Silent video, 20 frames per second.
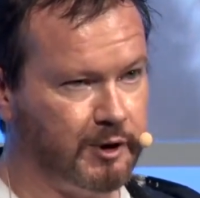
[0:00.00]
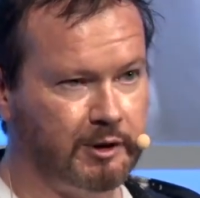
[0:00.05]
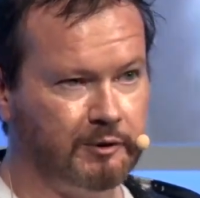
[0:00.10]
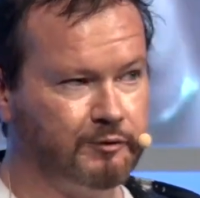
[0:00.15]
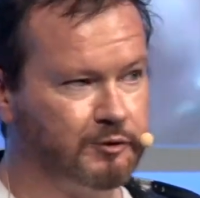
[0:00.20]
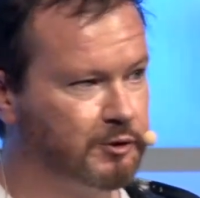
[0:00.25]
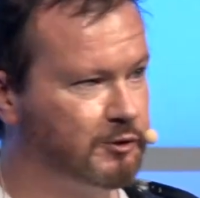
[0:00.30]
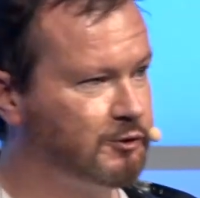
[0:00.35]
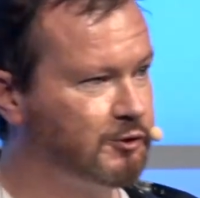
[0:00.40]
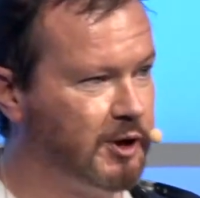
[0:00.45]

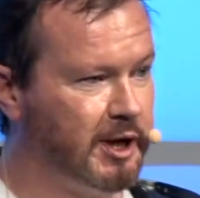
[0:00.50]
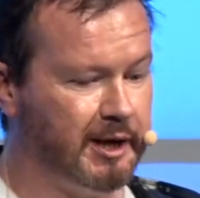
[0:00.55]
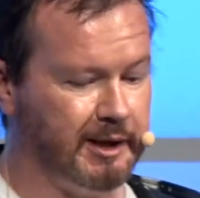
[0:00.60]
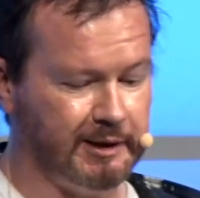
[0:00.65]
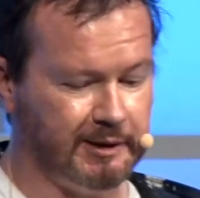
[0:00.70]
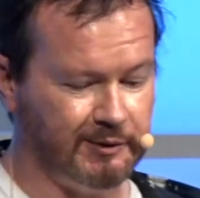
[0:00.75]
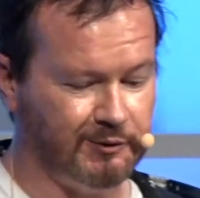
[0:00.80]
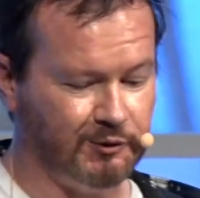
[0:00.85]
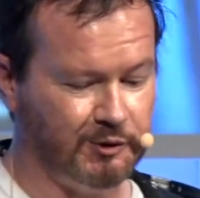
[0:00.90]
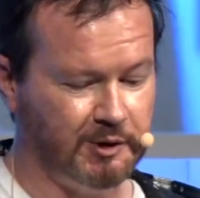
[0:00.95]
えそして
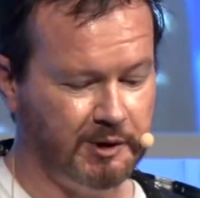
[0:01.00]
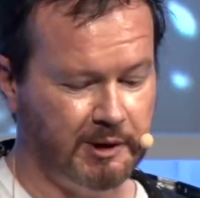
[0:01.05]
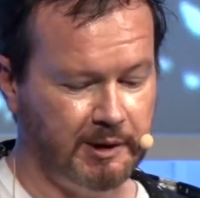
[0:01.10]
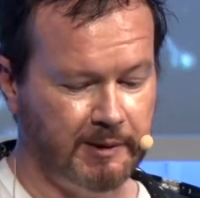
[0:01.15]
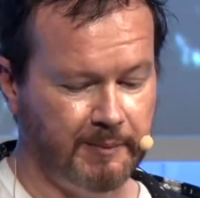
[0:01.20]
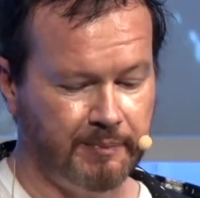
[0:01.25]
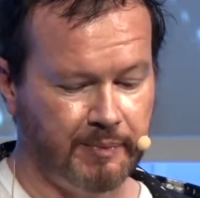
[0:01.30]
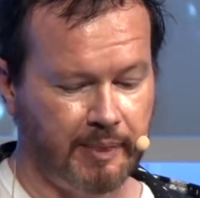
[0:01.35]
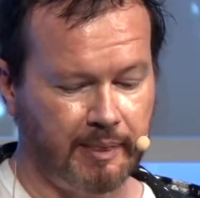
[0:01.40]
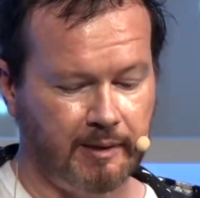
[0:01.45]
アイコニックで
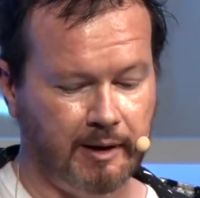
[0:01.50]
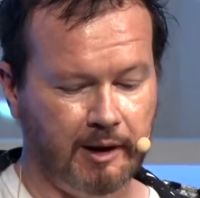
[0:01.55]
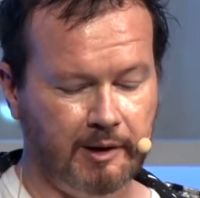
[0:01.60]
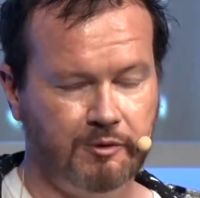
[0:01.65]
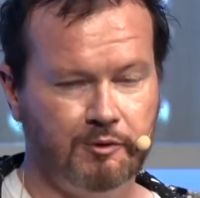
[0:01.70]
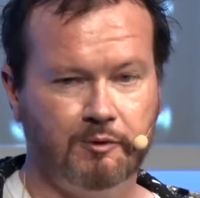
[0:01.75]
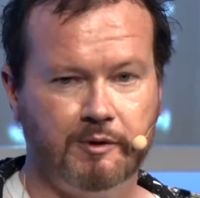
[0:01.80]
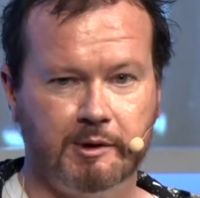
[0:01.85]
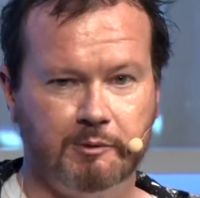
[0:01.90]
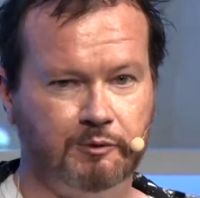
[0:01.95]
もなく
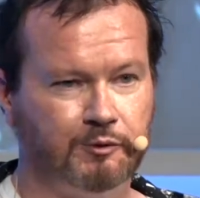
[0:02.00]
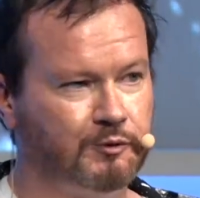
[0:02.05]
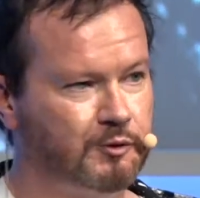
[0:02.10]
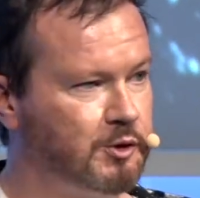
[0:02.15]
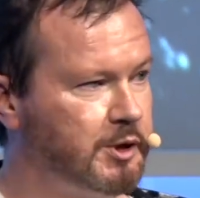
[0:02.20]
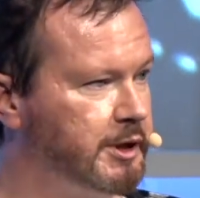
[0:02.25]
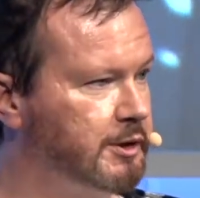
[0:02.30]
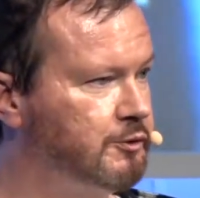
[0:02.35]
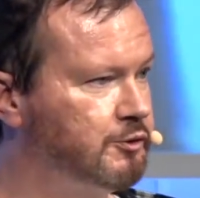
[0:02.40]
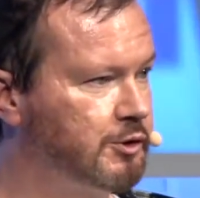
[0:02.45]
独立も
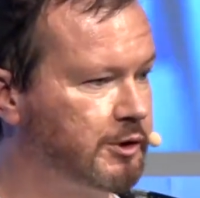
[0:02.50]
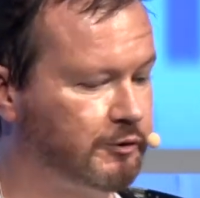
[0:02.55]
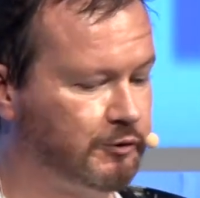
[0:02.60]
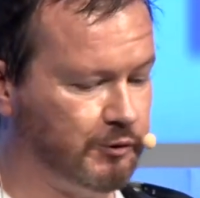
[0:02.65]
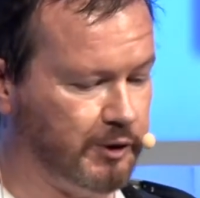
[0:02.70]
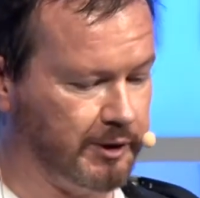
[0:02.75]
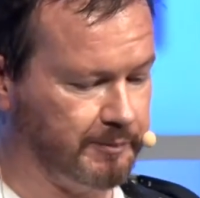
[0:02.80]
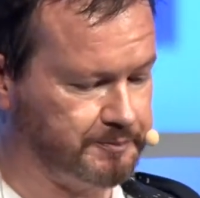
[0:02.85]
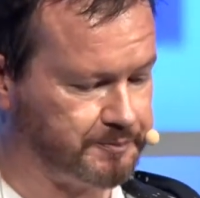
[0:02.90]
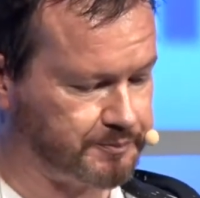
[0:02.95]
していないと
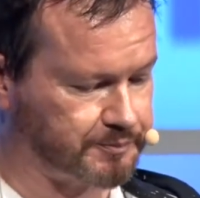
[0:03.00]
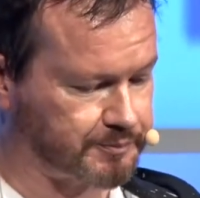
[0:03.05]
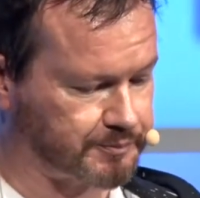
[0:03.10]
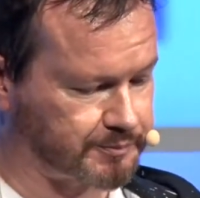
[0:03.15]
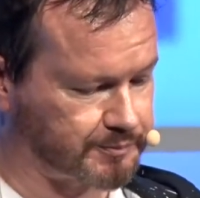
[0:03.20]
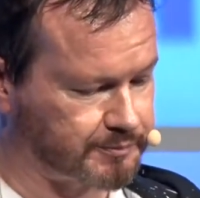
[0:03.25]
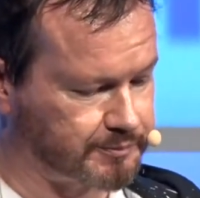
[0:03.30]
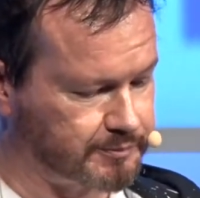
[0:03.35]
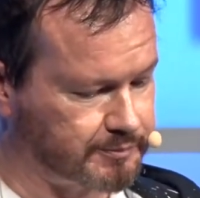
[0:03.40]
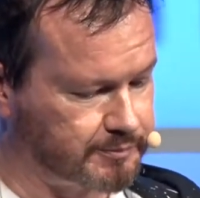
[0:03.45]
いうこと
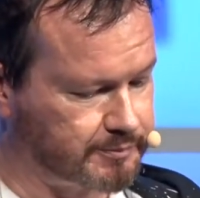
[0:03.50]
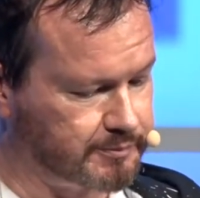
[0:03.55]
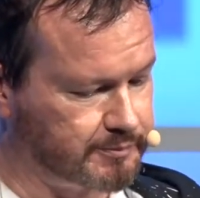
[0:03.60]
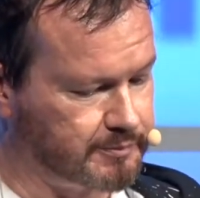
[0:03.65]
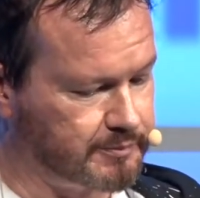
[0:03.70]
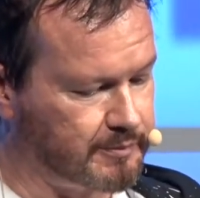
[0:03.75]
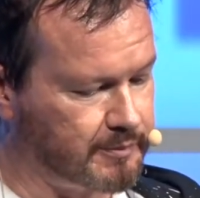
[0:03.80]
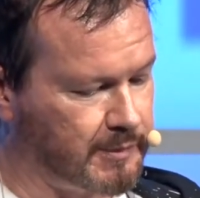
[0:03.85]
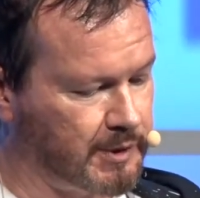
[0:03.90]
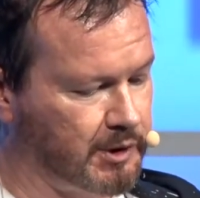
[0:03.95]
で興味深
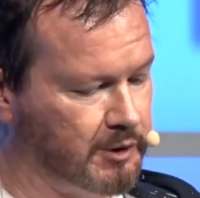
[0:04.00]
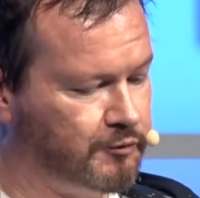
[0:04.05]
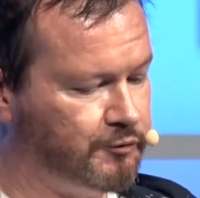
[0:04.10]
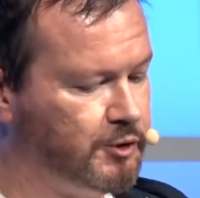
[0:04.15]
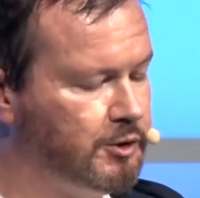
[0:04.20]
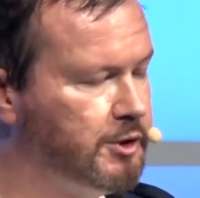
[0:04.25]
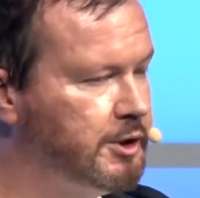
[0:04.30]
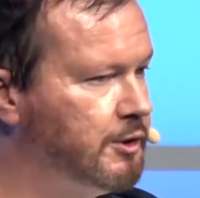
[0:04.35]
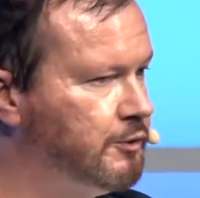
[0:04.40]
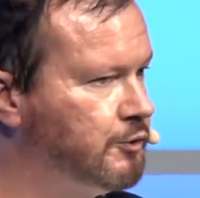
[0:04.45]
いと私
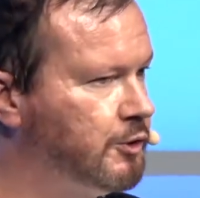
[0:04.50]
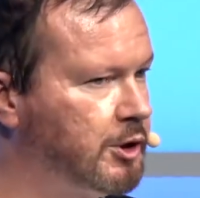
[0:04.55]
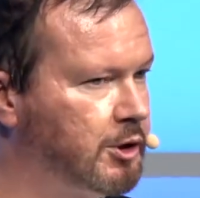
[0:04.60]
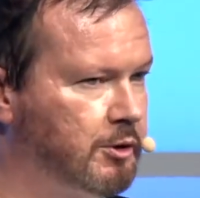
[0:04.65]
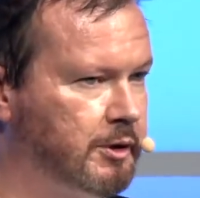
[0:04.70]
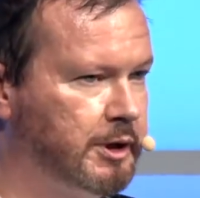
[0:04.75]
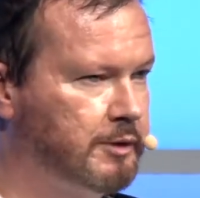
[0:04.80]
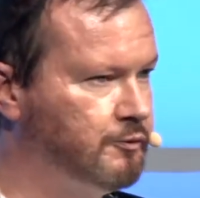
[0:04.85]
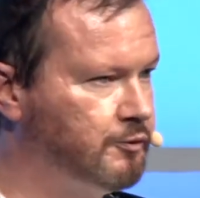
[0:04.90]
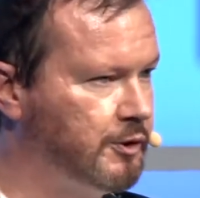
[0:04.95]
は思いました
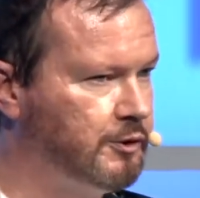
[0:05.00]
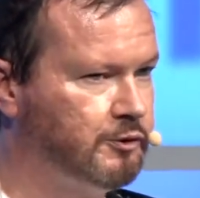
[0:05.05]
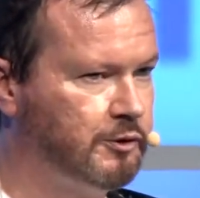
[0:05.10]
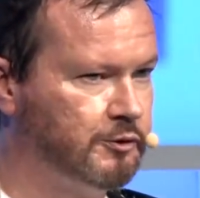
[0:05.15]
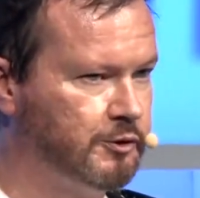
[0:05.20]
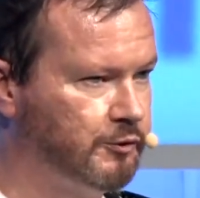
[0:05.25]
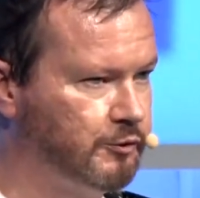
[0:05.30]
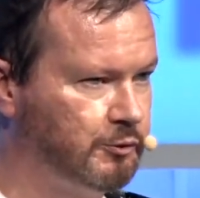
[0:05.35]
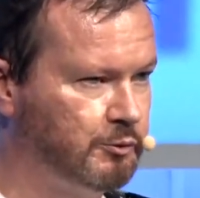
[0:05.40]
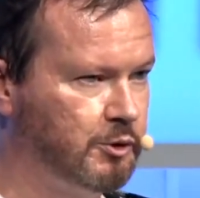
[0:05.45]
数年
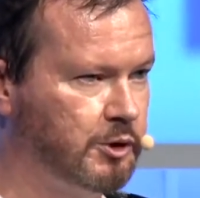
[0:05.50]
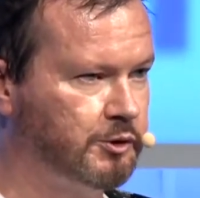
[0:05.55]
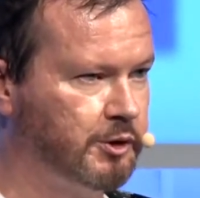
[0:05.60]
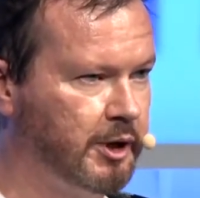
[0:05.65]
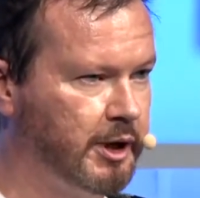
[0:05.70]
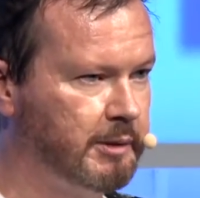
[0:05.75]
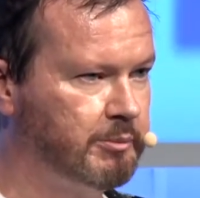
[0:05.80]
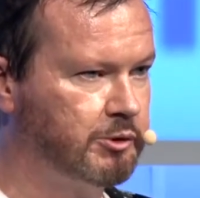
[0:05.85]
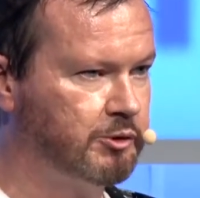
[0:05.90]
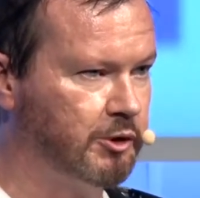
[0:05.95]
前に、
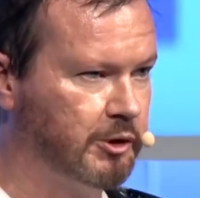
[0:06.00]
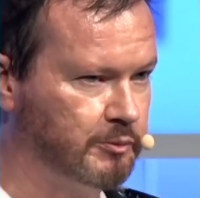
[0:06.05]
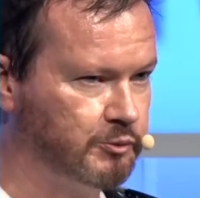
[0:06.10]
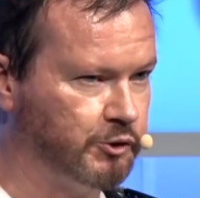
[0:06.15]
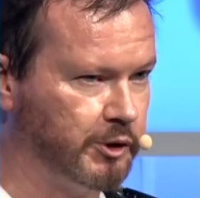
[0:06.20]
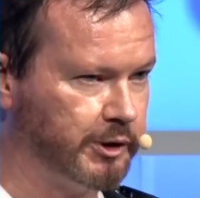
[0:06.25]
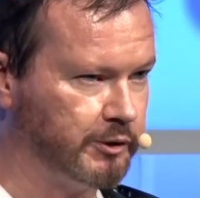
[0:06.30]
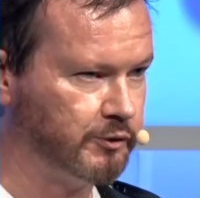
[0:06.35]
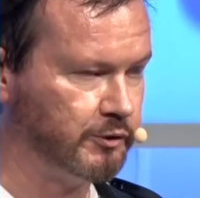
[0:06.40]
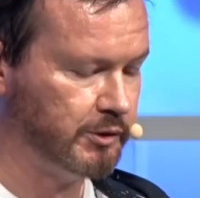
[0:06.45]

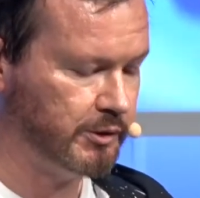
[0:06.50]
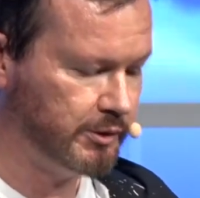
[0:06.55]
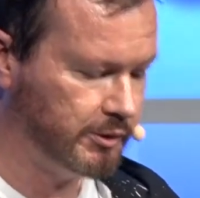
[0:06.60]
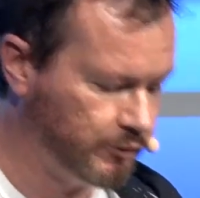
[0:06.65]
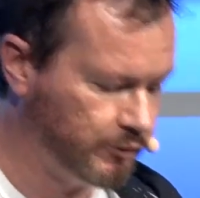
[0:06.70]
えハイパーオ